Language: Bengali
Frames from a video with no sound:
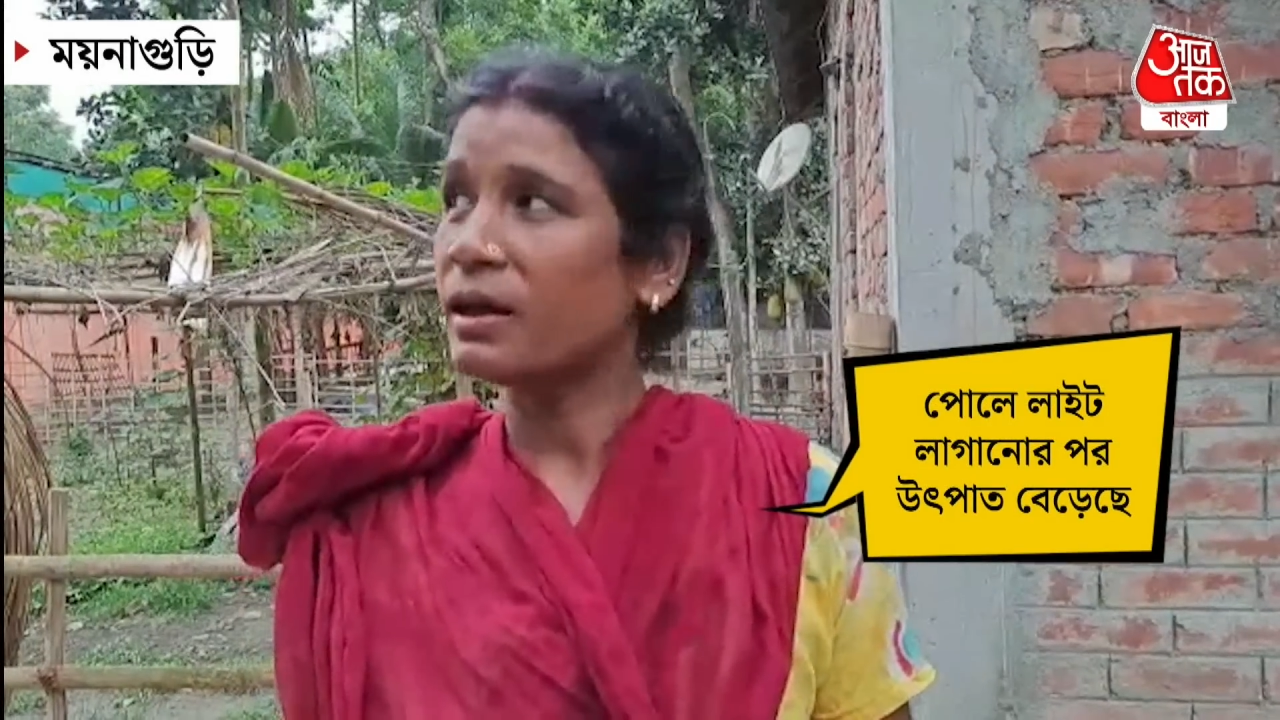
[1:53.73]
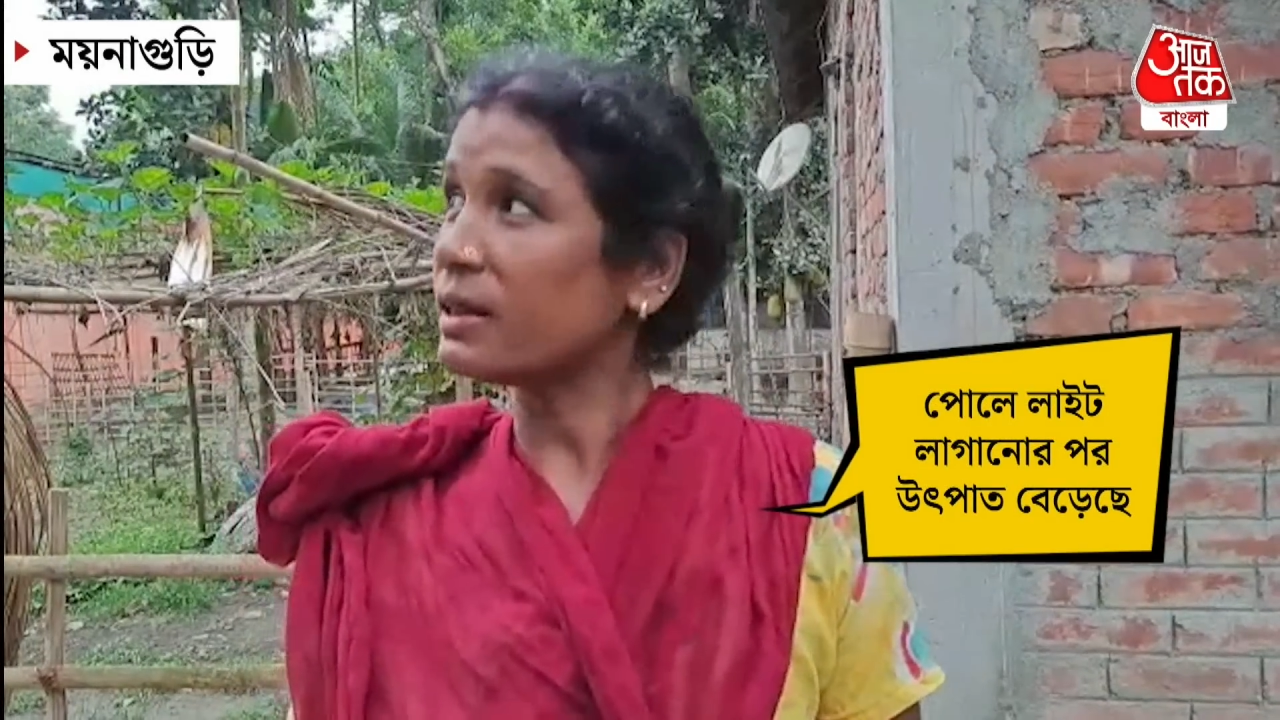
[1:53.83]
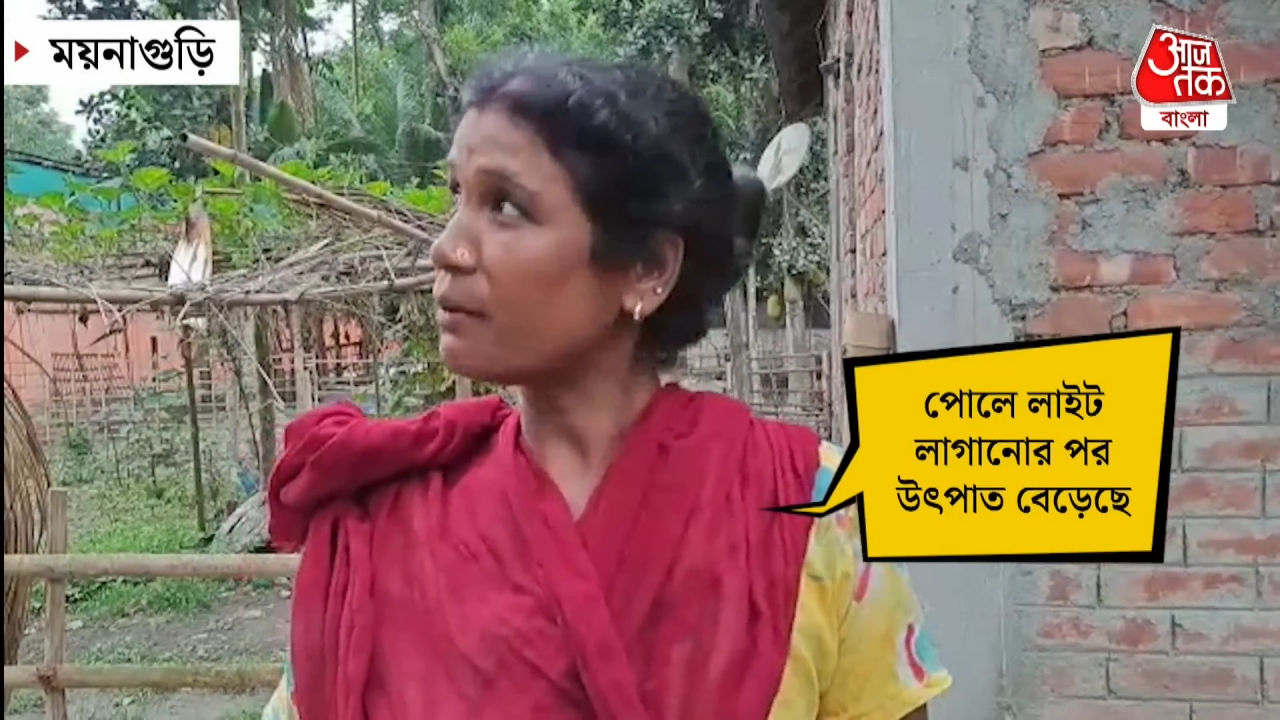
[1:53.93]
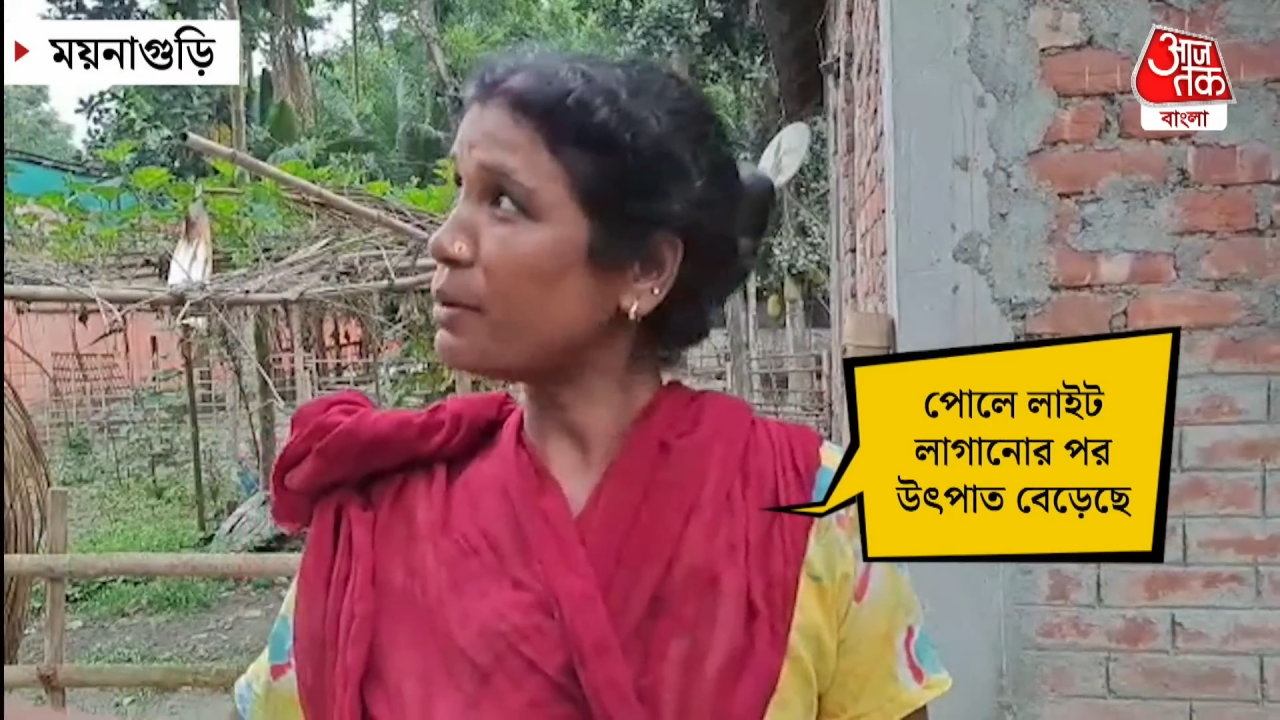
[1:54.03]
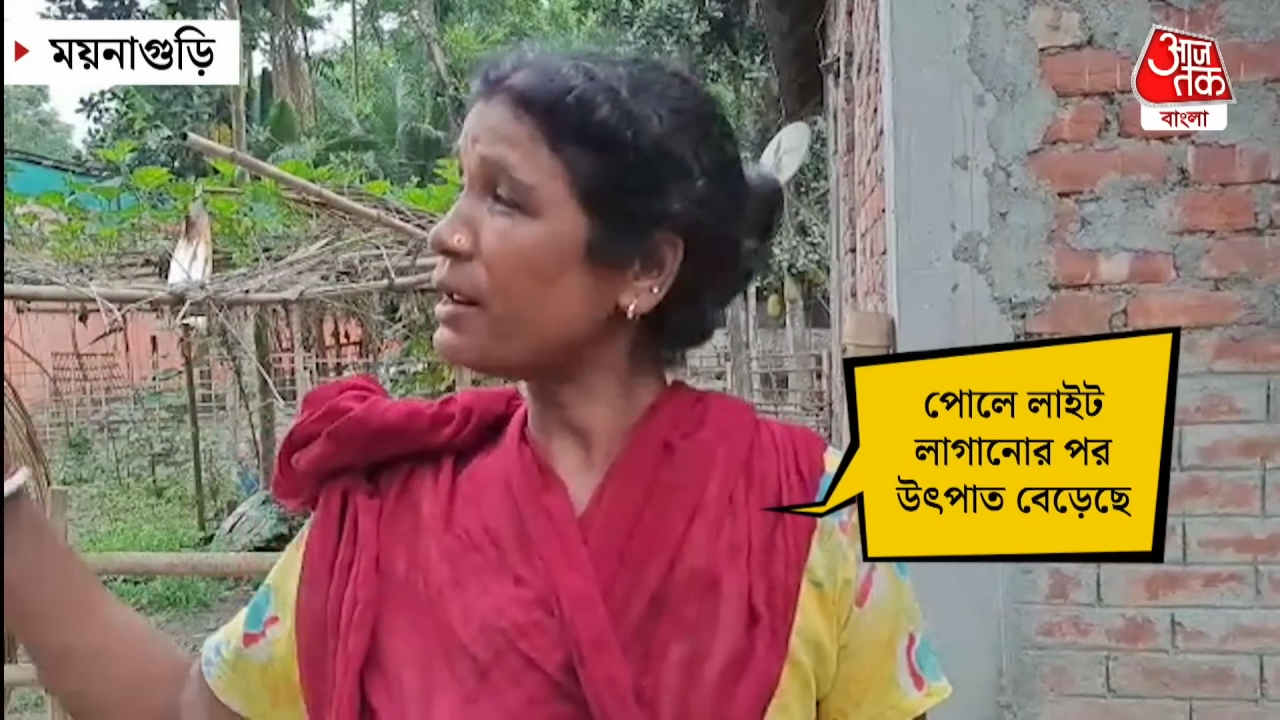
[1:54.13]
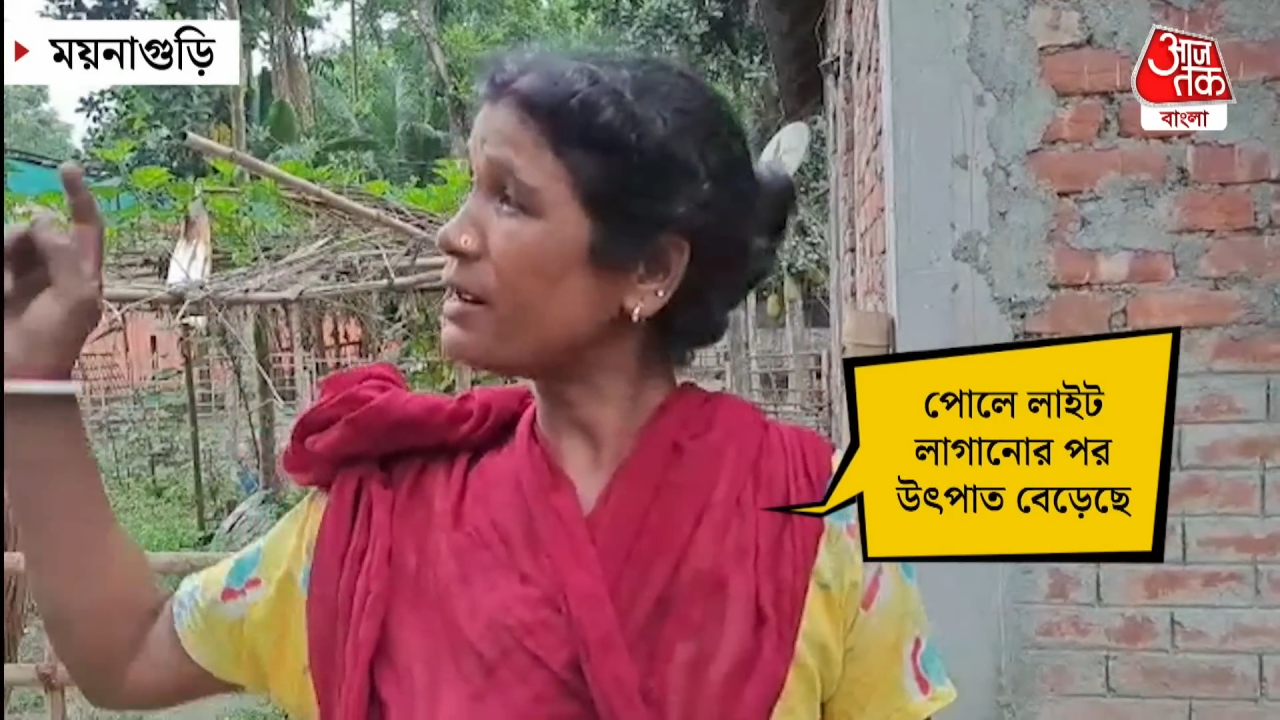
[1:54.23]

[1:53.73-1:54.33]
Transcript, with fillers: তারপরে